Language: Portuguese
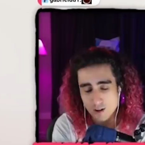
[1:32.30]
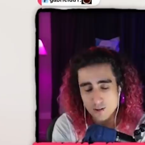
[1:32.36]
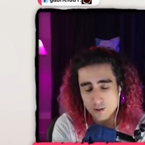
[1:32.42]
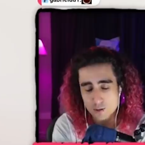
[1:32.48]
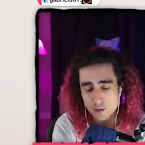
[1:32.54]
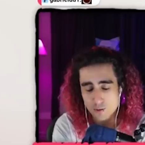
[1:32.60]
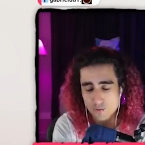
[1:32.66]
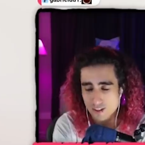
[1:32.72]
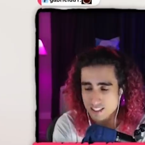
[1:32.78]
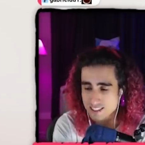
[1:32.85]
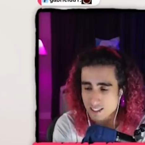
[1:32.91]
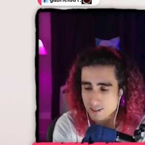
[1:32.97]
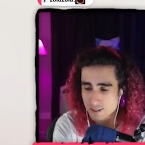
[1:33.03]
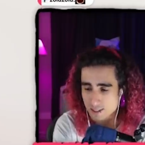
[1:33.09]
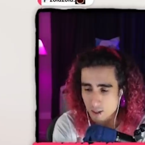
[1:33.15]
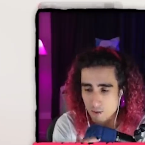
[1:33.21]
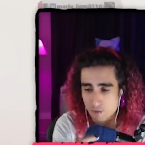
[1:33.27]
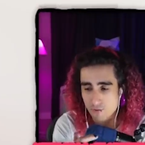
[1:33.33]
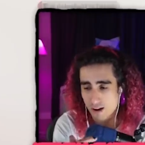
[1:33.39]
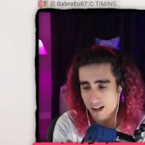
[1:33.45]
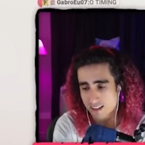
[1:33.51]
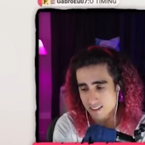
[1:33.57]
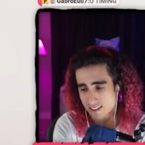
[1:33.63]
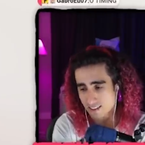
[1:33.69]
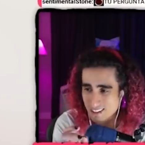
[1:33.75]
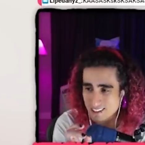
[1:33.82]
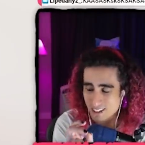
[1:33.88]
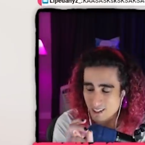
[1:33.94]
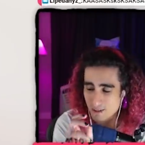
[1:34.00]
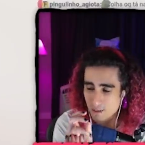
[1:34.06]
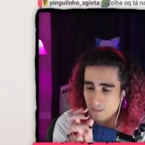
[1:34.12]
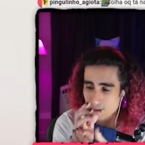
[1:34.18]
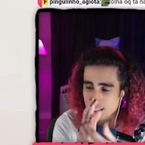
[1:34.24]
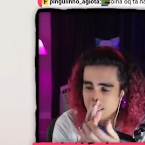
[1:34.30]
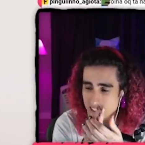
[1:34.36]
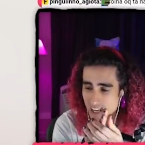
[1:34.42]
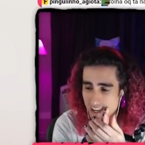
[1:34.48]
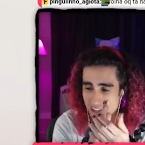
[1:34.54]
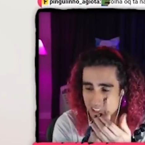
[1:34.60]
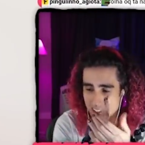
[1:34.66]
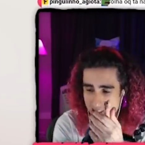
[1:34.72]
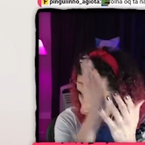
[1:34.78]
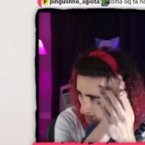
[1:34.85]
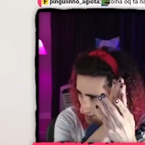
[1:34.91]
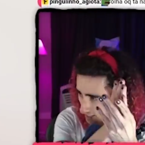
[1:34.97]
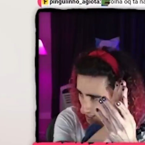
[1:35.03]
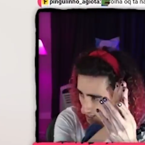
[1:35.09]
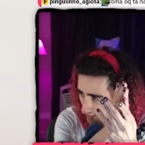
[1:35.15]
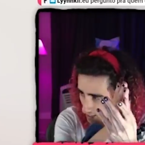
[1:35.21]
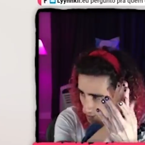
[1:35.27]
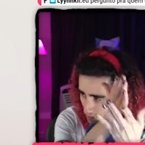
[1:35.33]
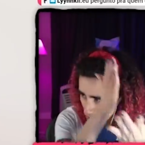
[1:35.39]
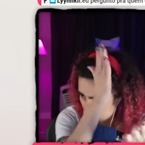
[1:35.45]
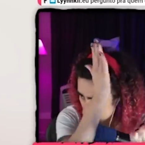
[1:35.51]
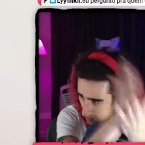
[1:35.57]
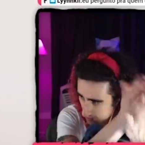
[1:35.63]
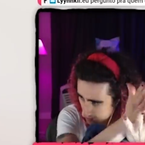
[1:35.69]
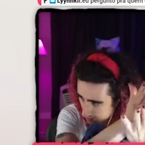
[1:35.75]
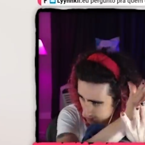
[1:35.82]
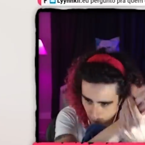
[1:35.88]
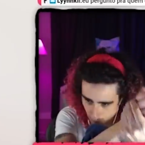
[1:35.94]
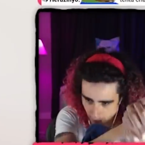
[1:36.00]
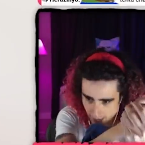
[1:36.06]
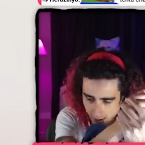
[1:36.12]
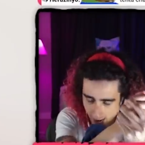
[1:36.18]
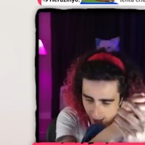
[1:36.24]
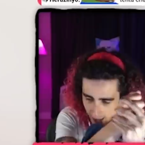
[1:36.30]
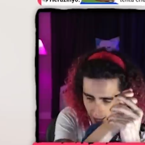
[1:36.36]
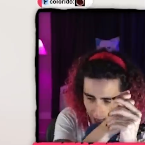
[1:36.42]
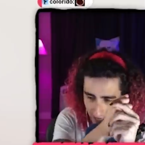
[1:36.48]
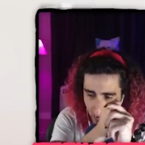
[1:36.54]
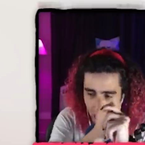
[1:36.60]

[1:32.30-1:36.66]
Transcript: Olha o que eu tô fazendo e não faz. Eu acho que é uma ideia. É uma ideia aí pra você, você pegar ela.